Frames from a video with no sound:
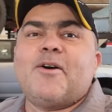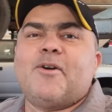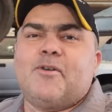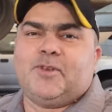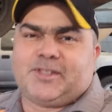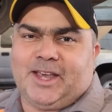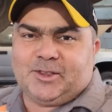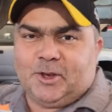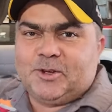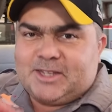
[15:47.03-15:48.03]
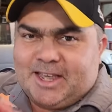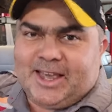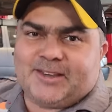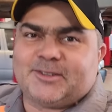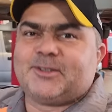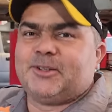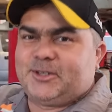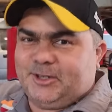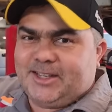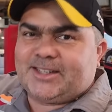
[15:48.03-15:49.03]
Ô, oh, você que é dono de Etios,
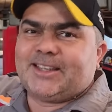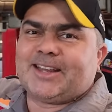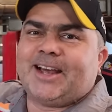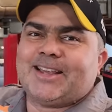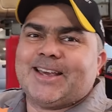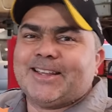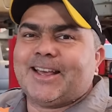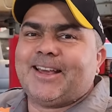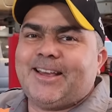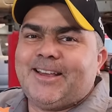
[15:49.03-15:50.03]
gostou dessa entrada aí, né?